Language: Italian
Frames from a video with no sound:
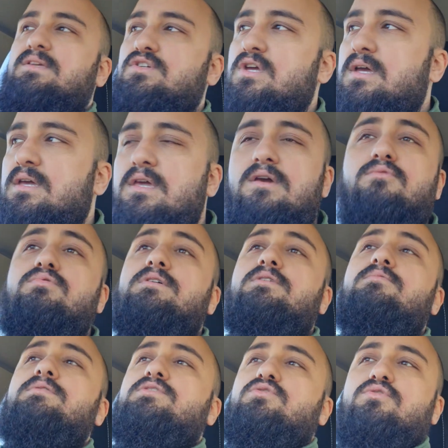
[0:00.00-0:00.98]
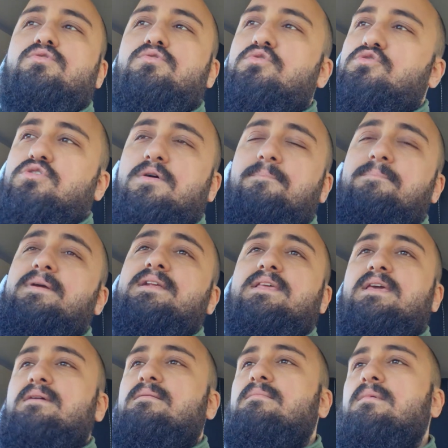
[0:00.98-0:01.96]
Cioè, è questo che non riesco a
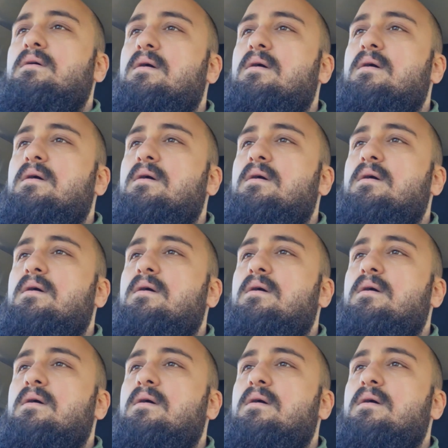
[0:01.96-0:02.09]
perché?